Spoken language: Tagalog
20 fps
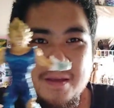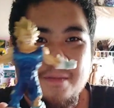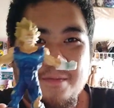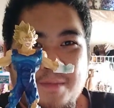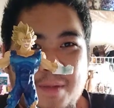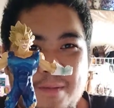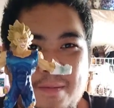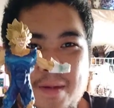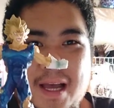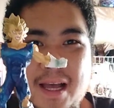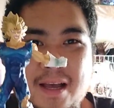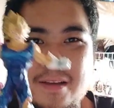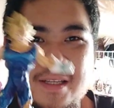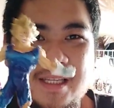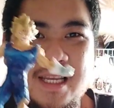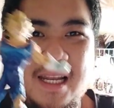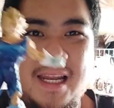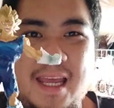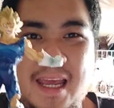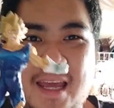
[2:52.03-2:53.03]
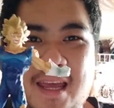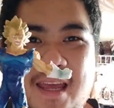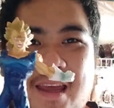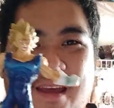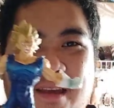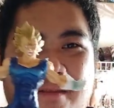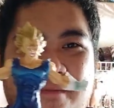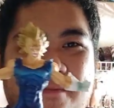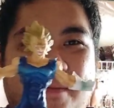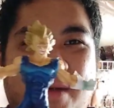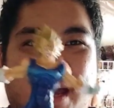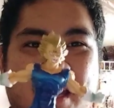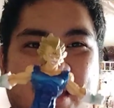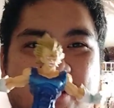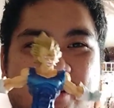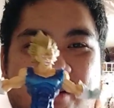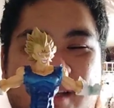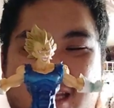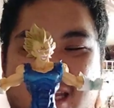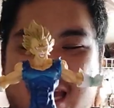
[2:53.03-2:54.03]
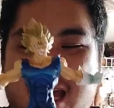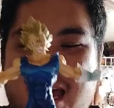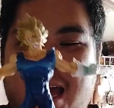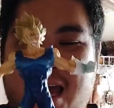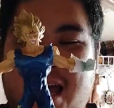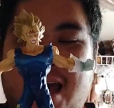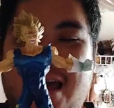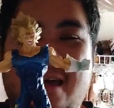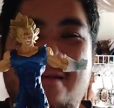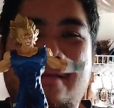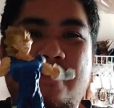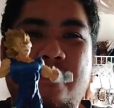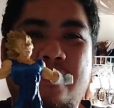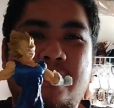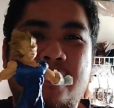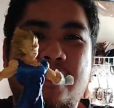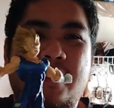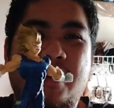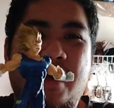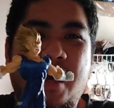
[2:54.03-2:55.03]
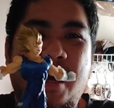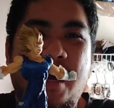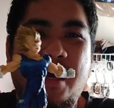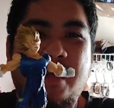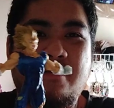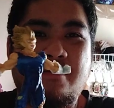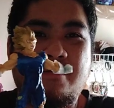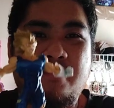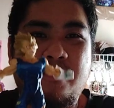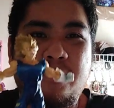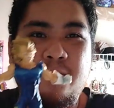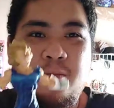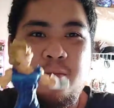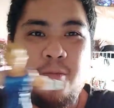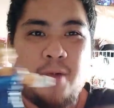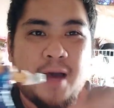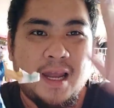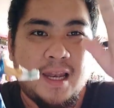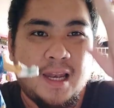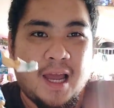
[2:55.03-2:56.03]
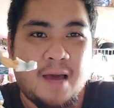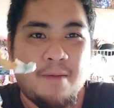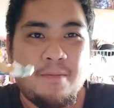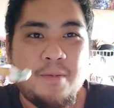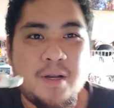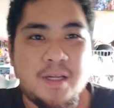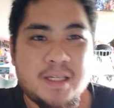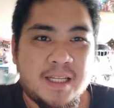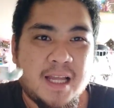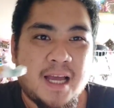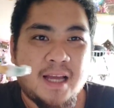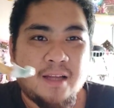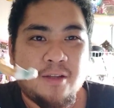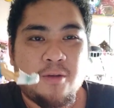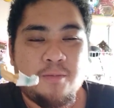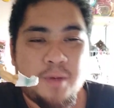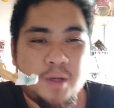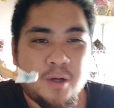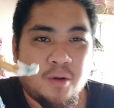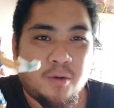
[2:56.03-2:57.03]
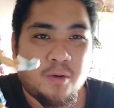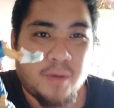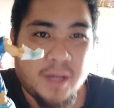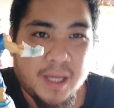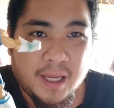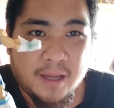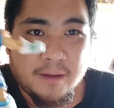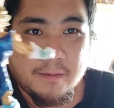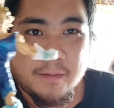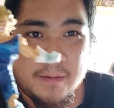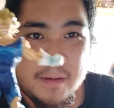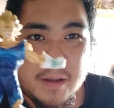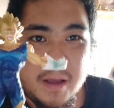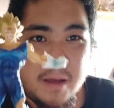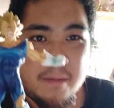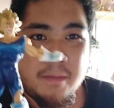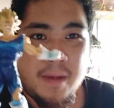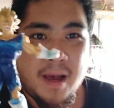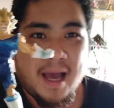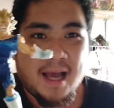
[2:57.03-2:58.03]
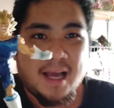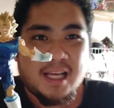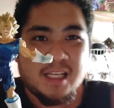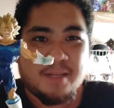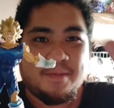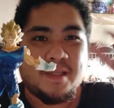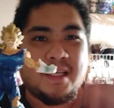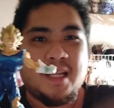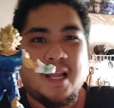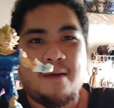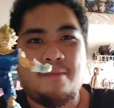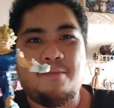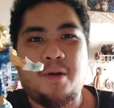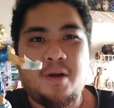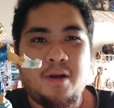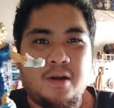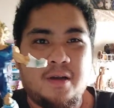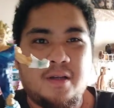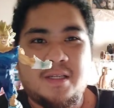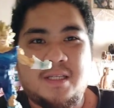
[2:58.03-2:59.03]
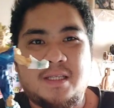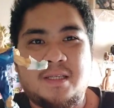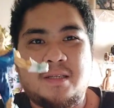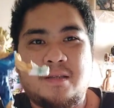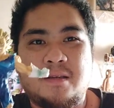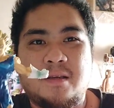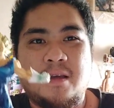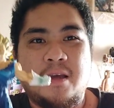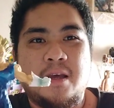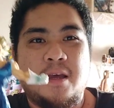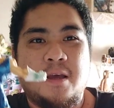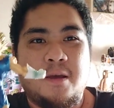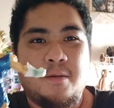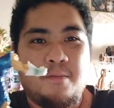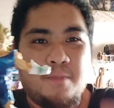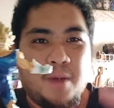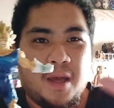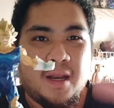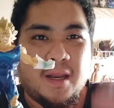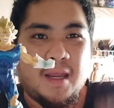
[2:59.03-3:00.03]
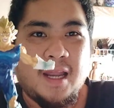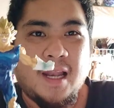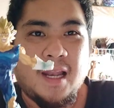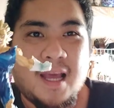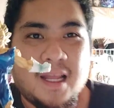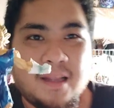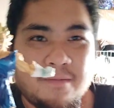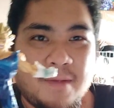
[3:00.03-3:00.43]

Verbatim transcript: Bibang ako sa lim, Idol Tika, at one, Lovers ng Don Pedro Cue, Maangas pa sa Lovebirds, Berhel at